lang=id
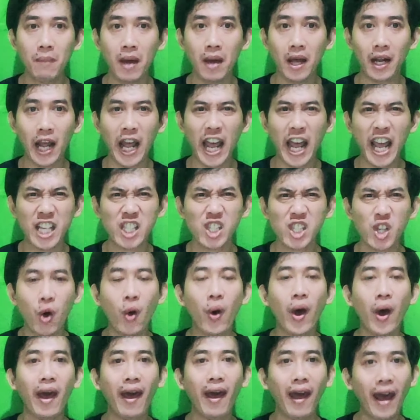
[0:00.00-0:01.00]
para
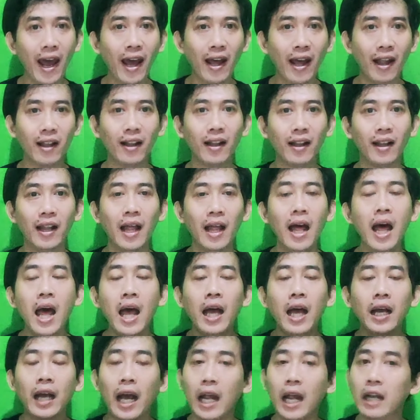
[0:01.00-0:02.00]
XOL
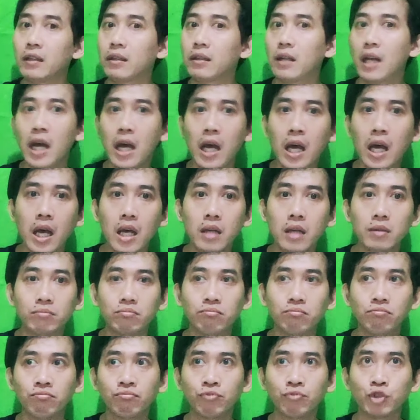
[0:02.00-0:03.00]
karena
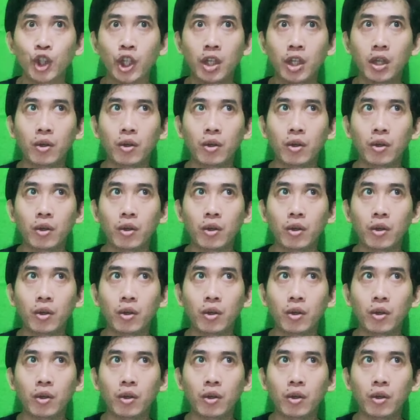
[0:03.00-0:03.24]
um,